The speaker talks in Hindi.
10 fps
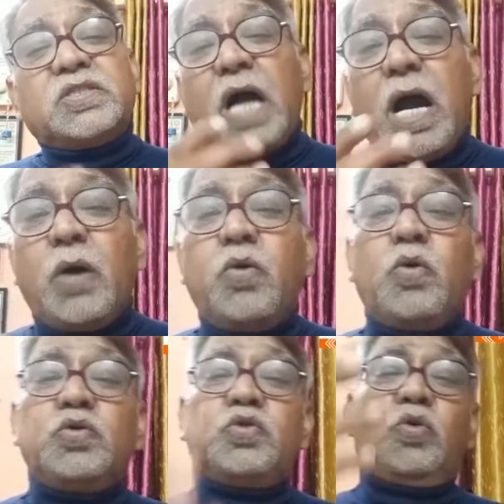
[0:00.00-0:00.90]

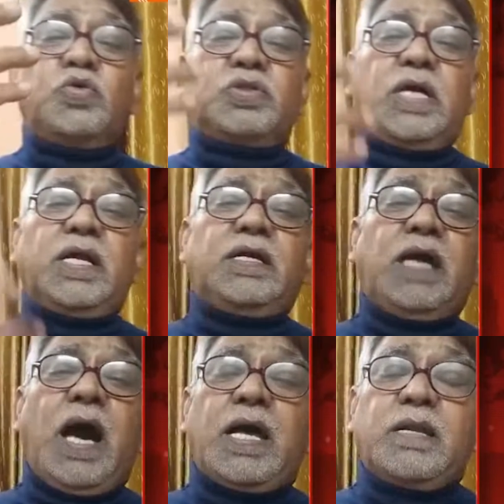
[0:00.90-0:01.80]
चाहो जो
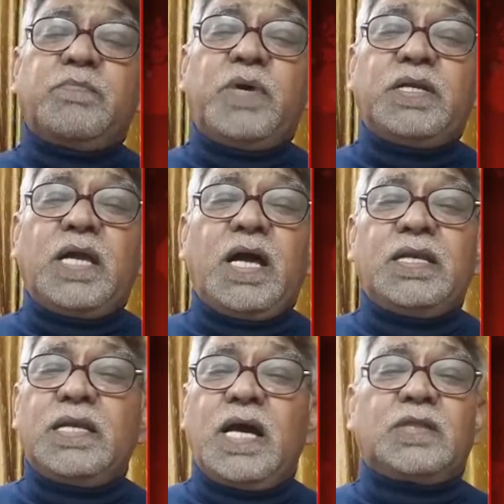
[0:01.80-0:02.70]
सरकार
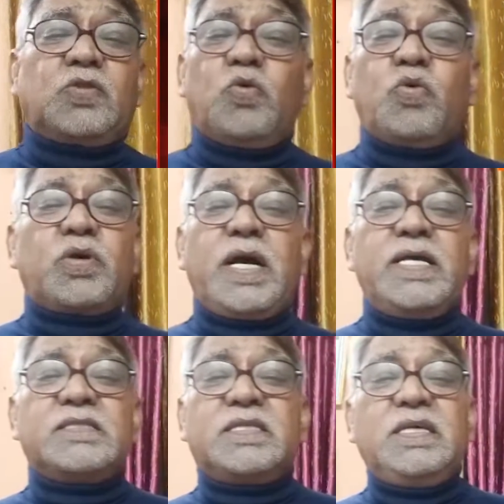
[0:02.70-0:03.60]
बनाना तो
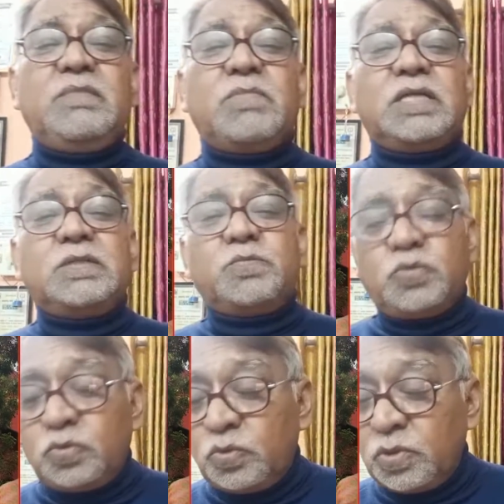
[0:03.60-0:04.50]
कैसी
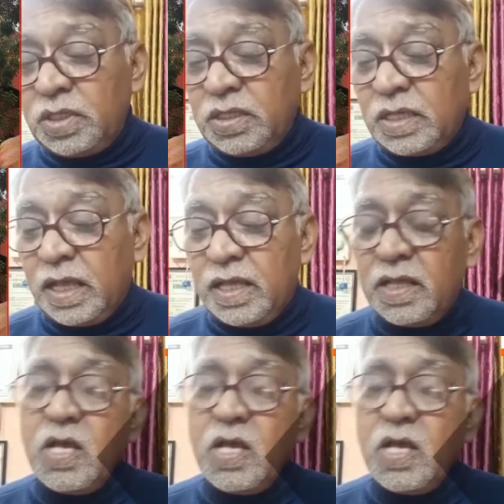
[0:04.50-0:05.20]
मजबूरी है